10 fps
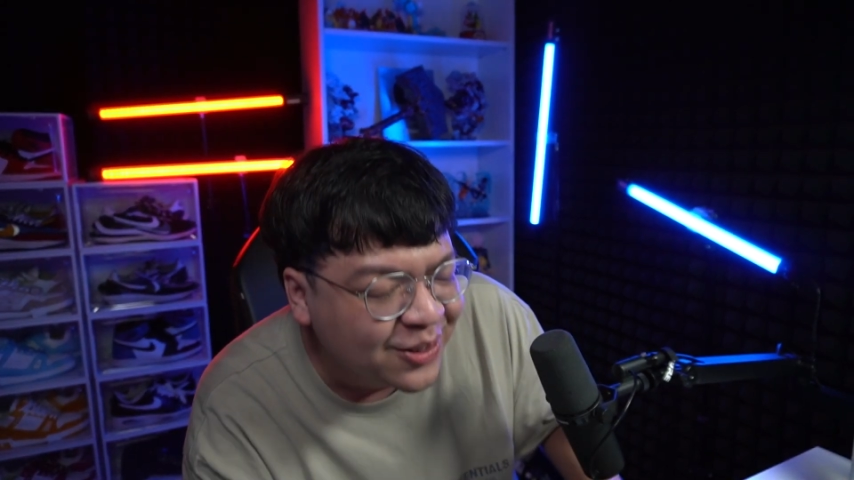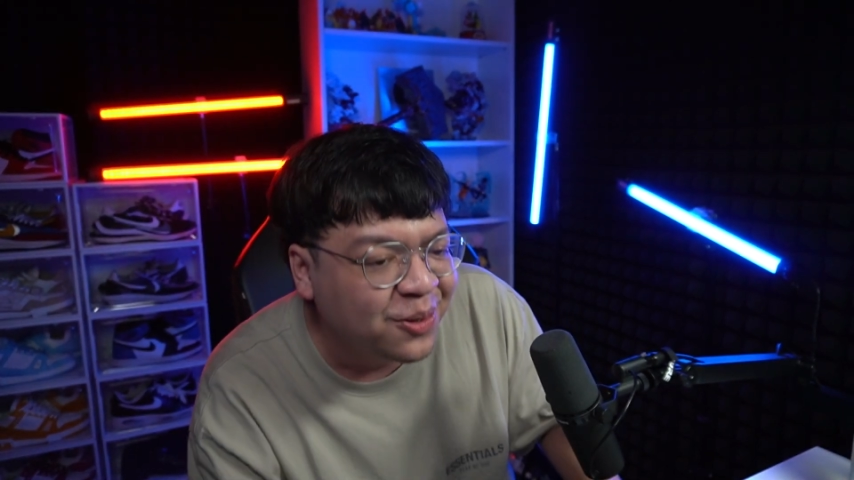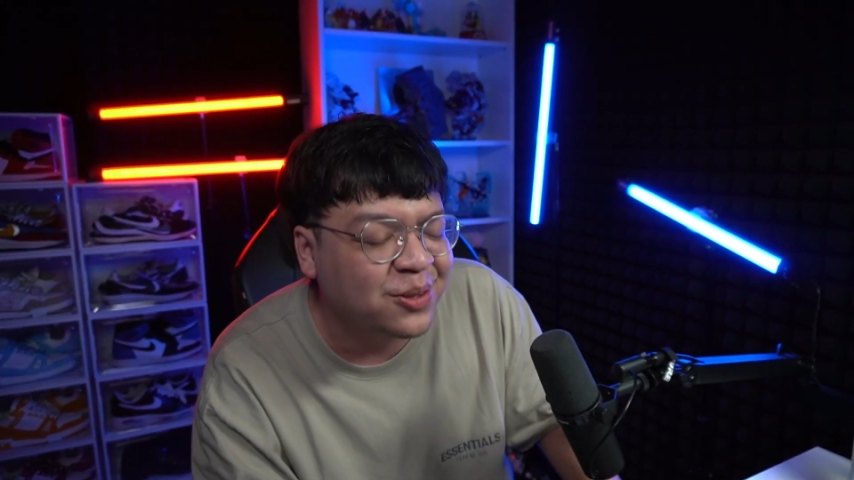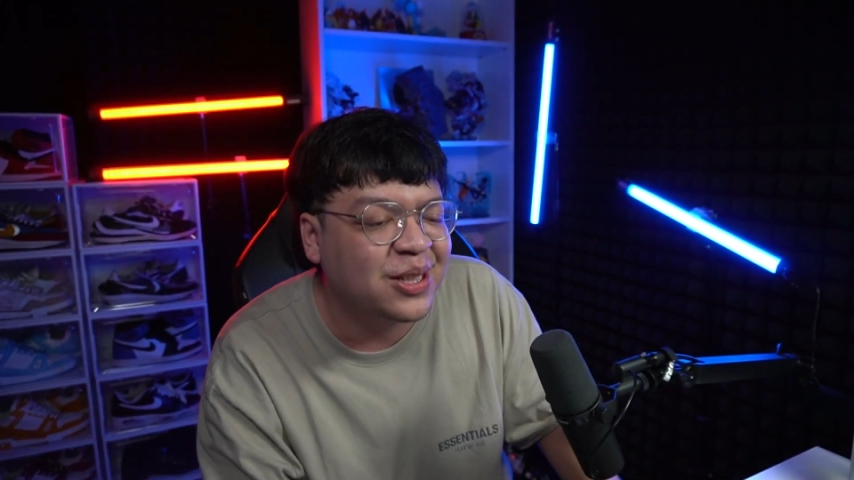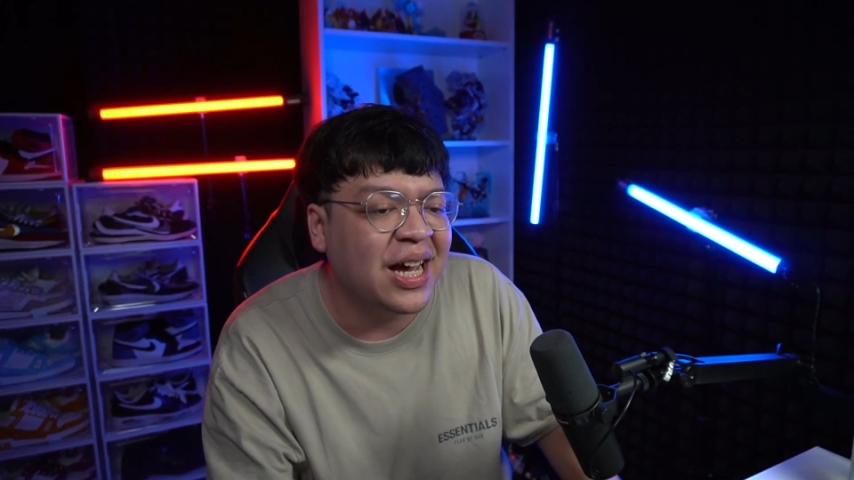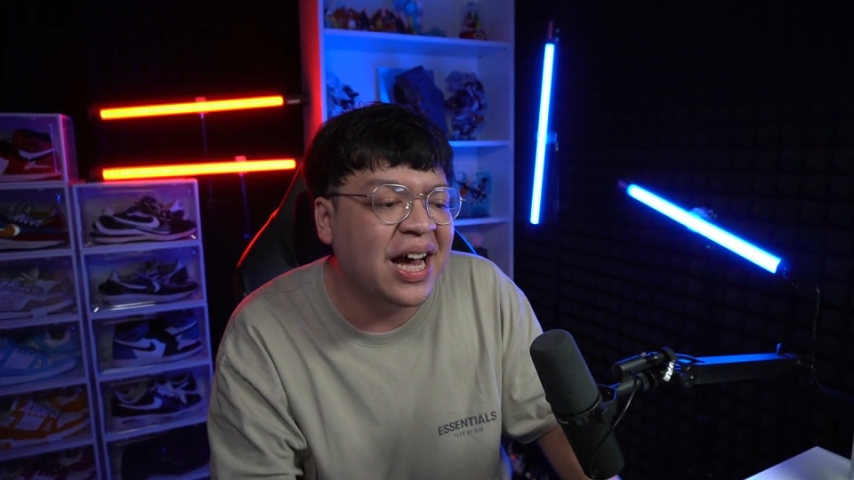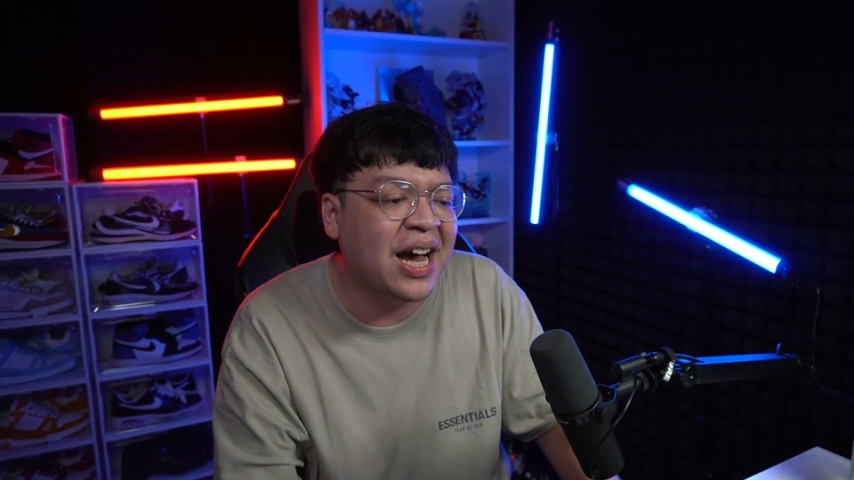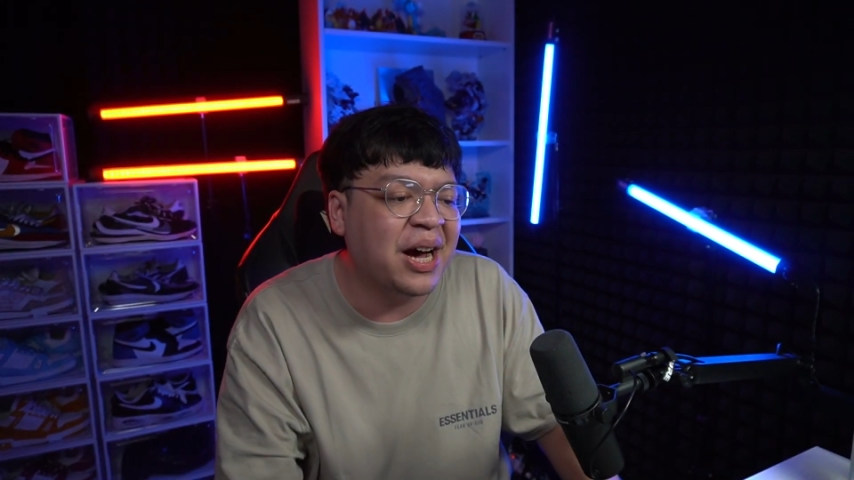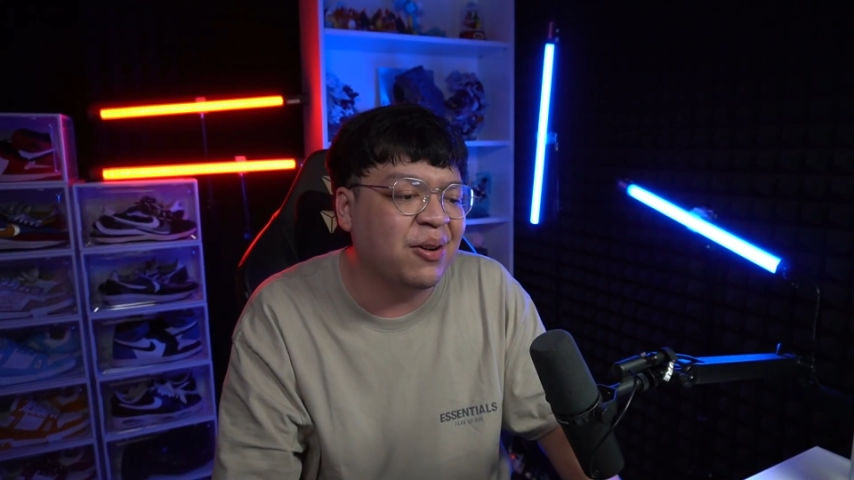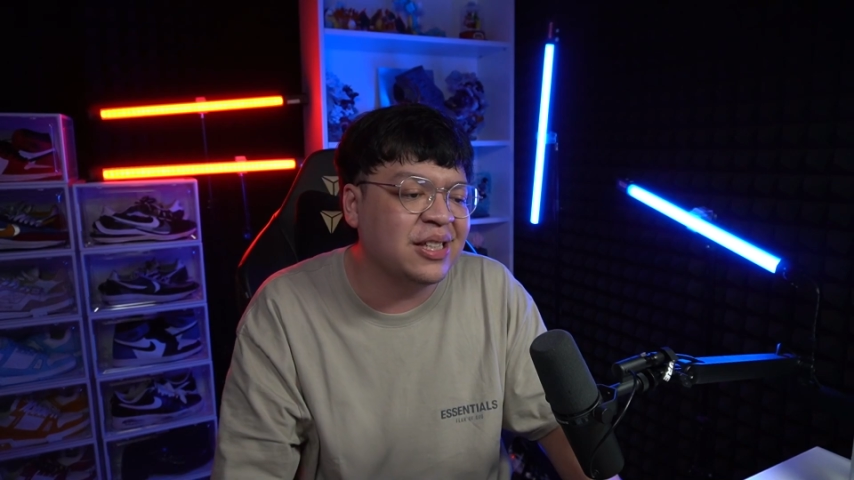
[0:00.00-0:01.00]

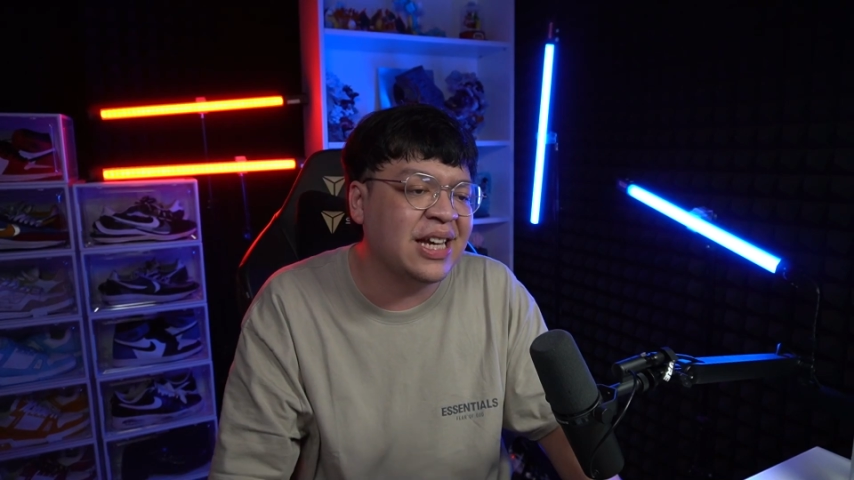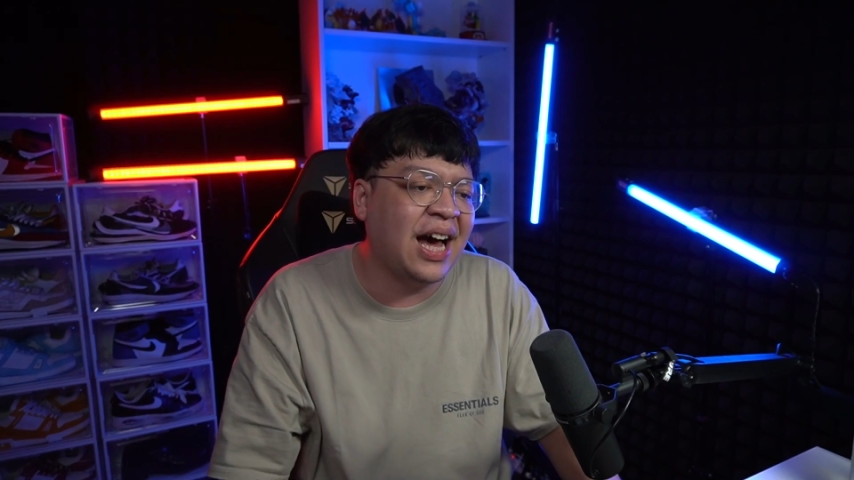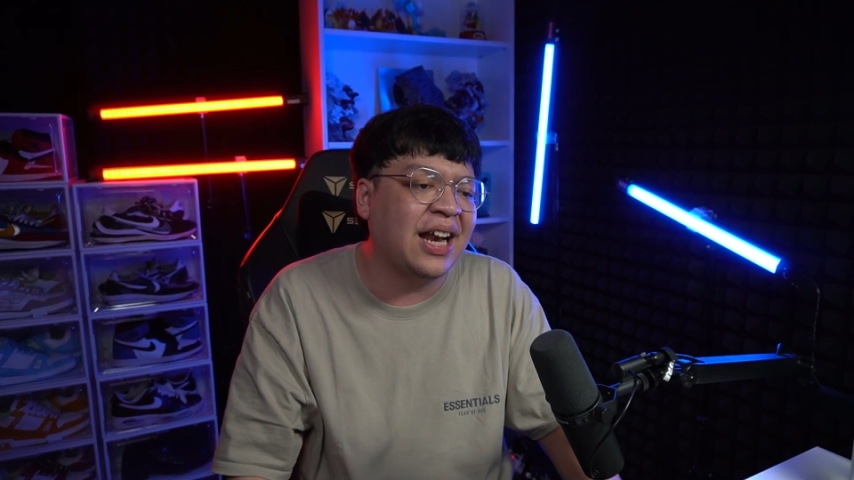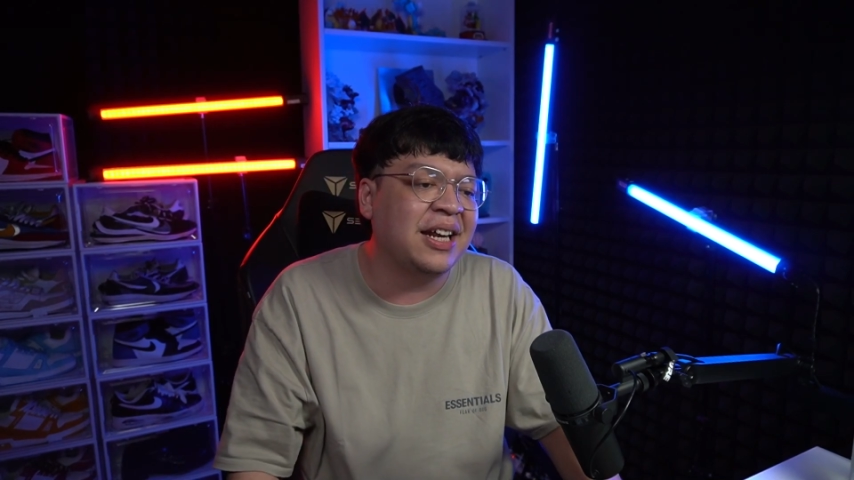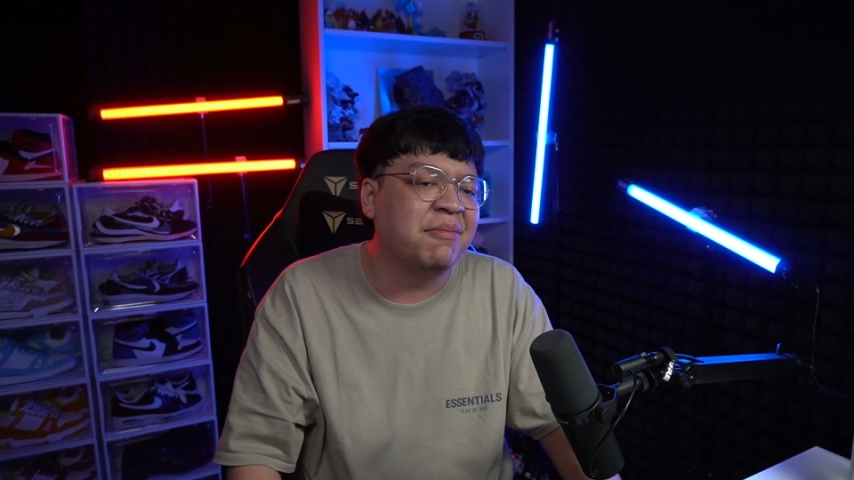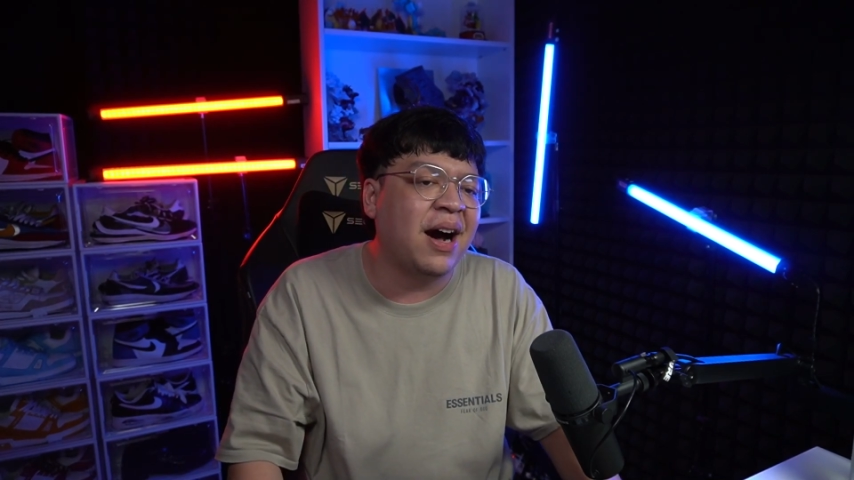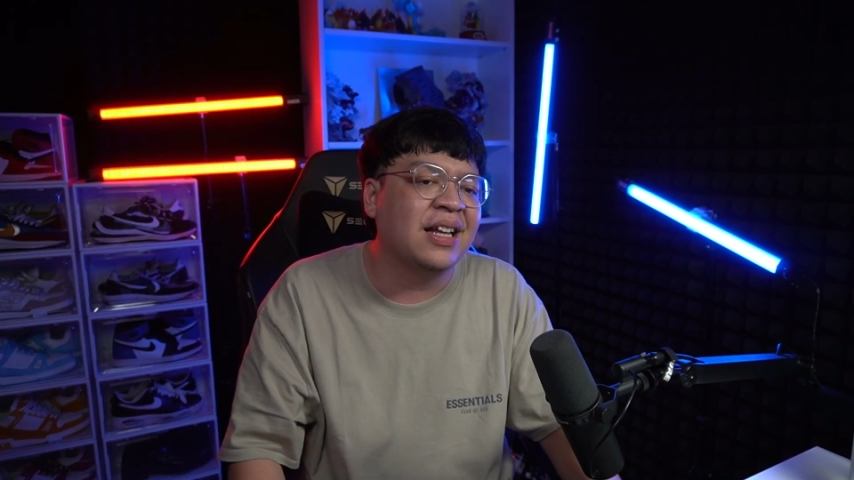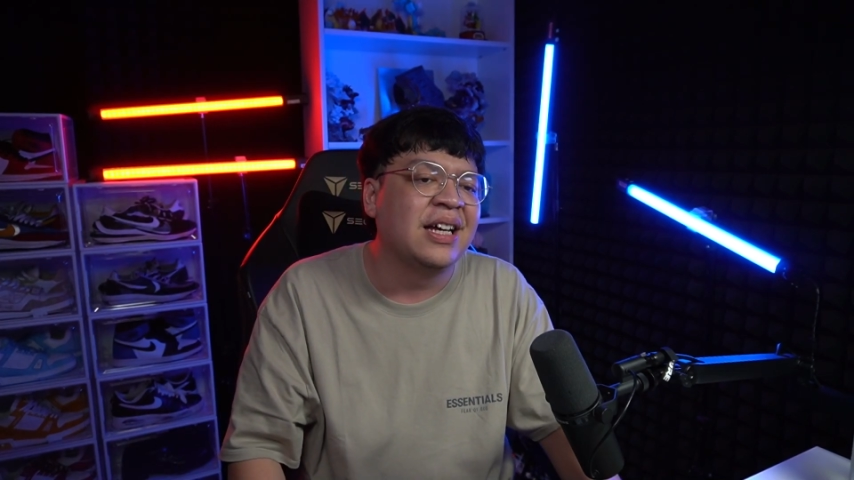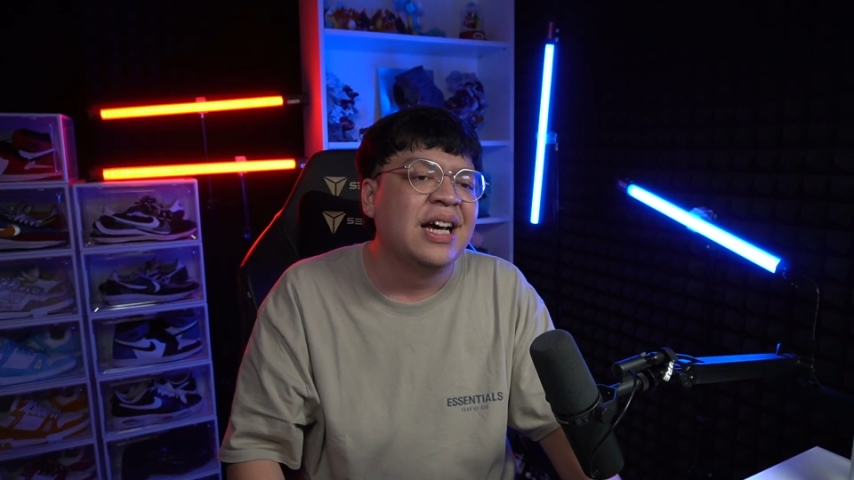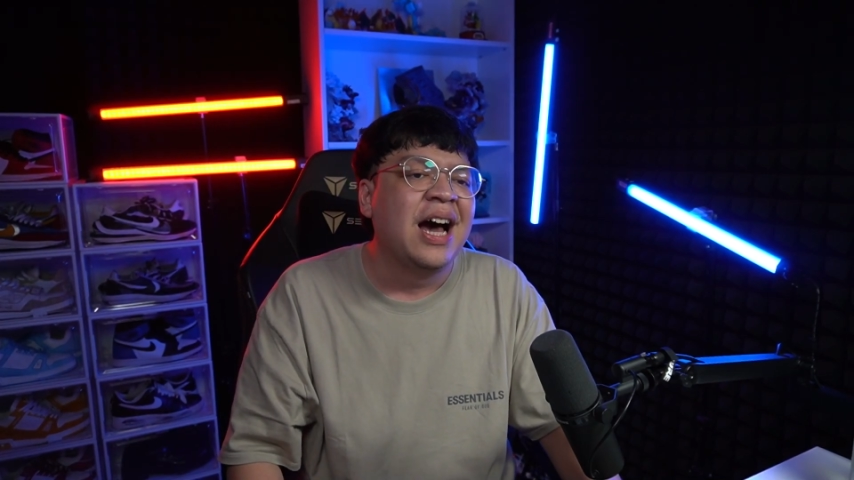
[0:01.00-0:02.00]
kocak, kocak aneh banget.